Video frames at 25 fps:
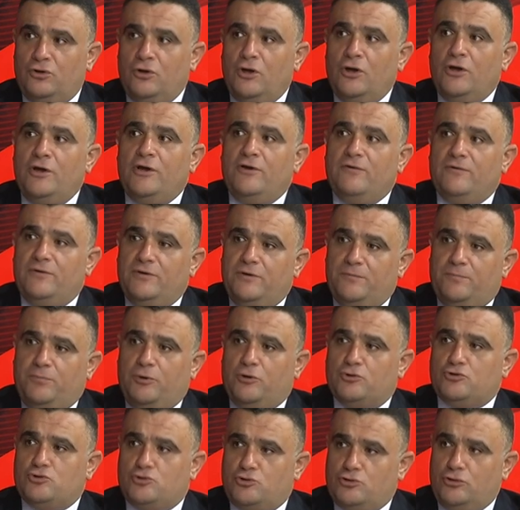e,
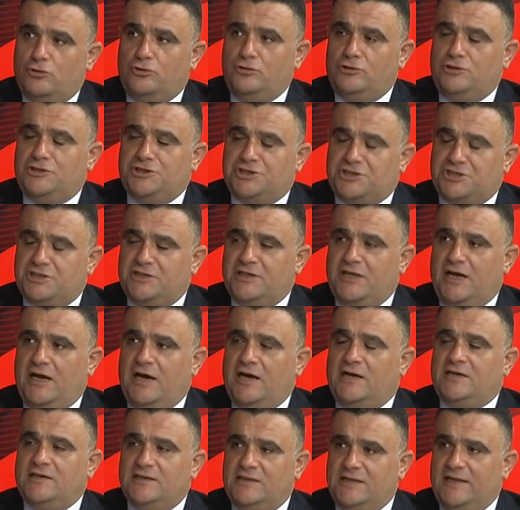pozisyonun dışında
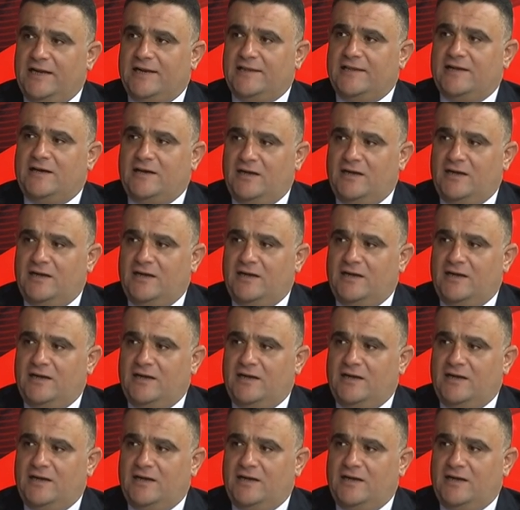akıllarda